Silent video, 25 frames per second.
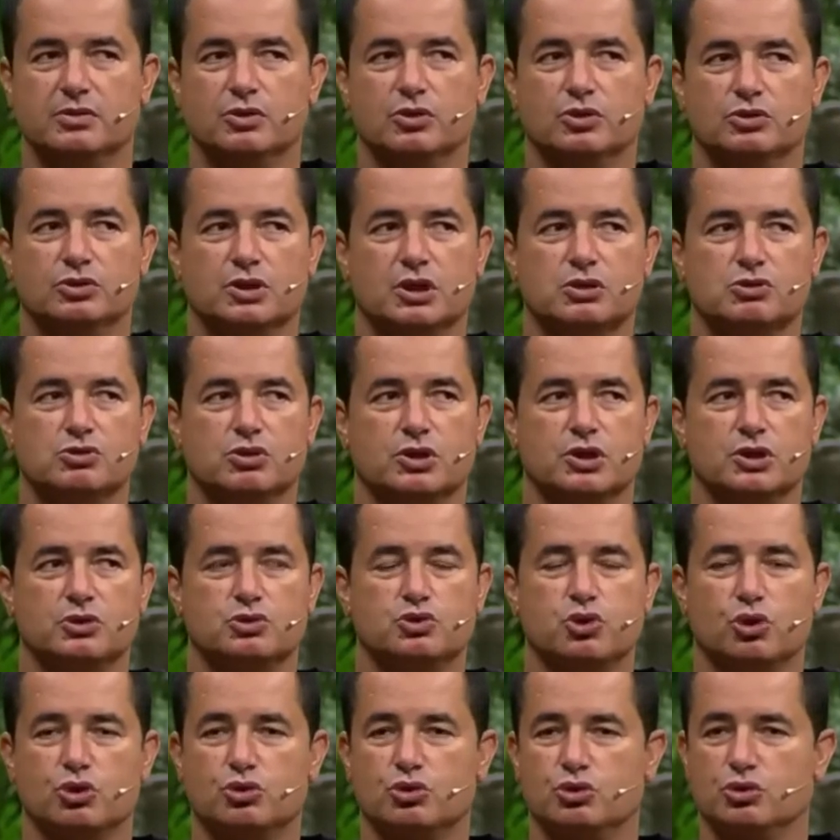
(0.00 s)
Ondan
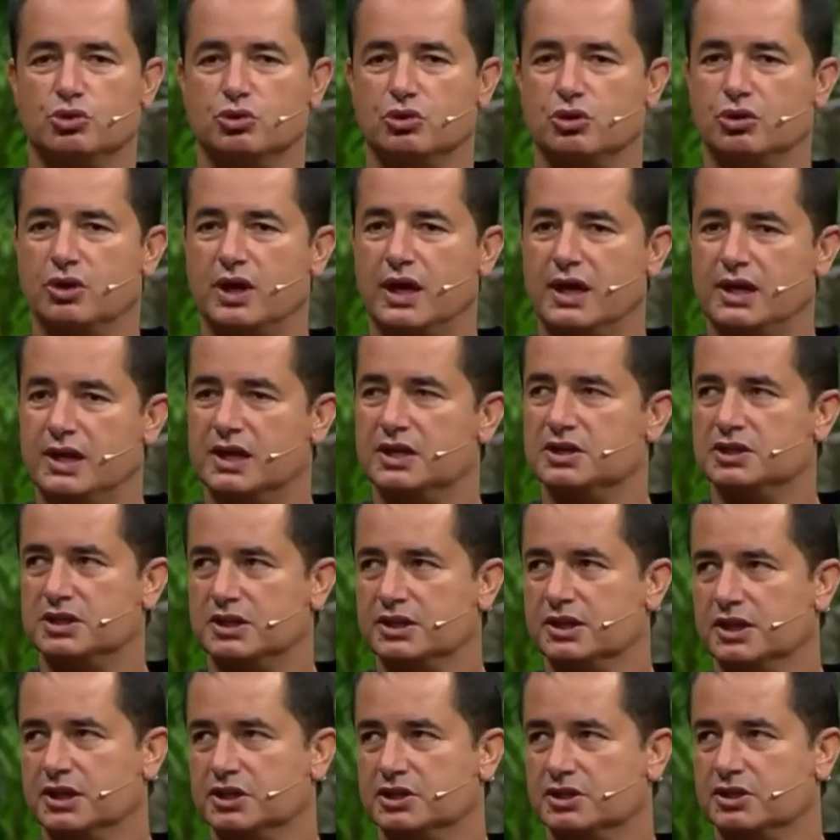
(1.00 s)
sonra çok e,
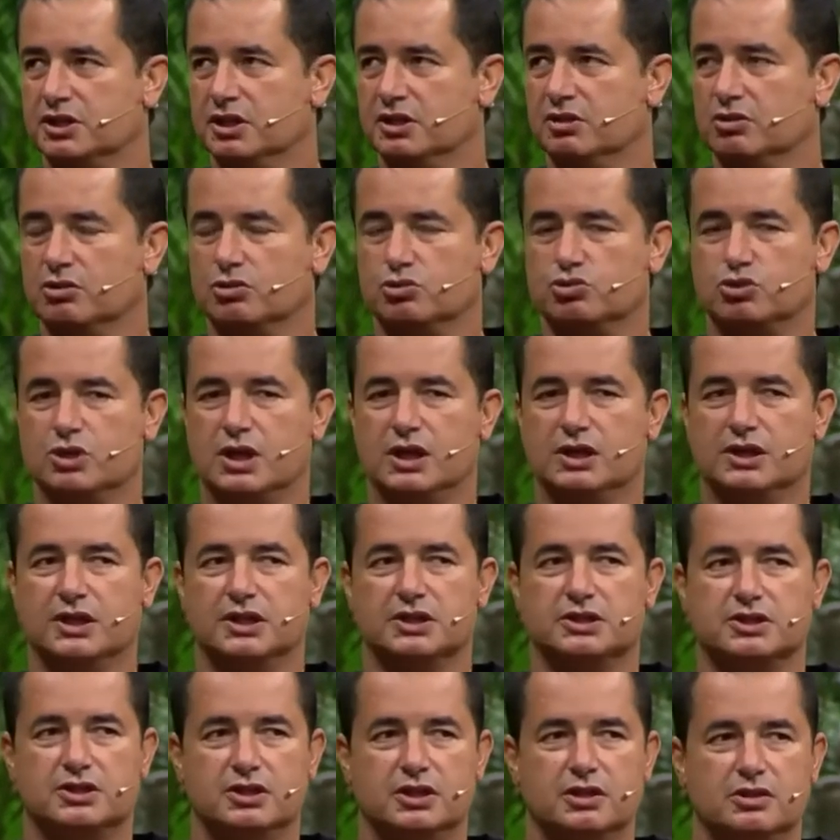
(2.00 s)
eğlenceli geçti, güzel
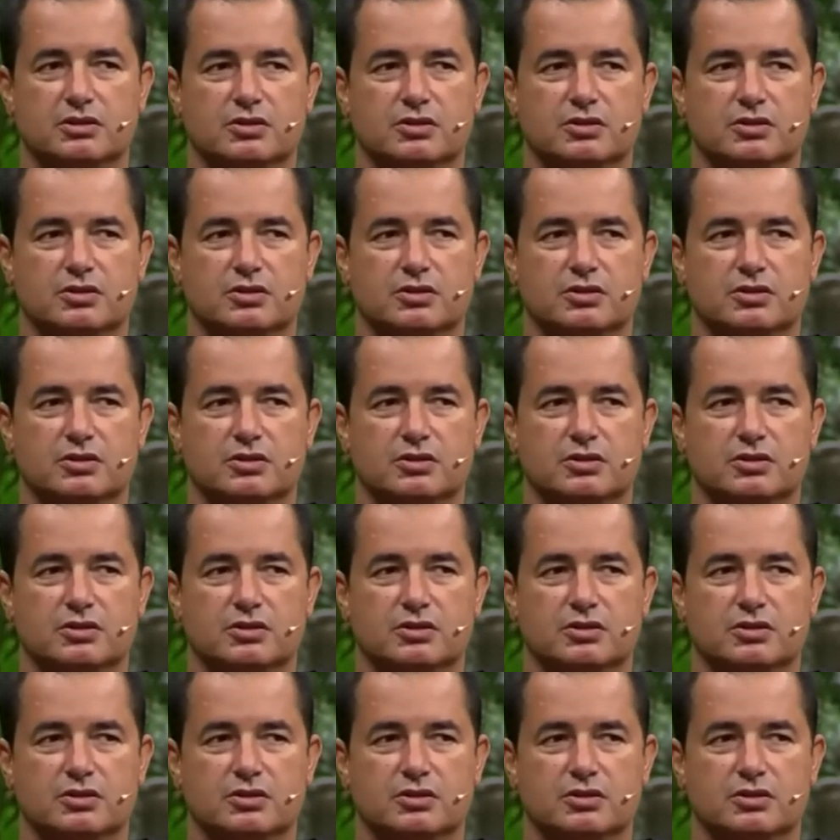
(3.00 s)
geçti.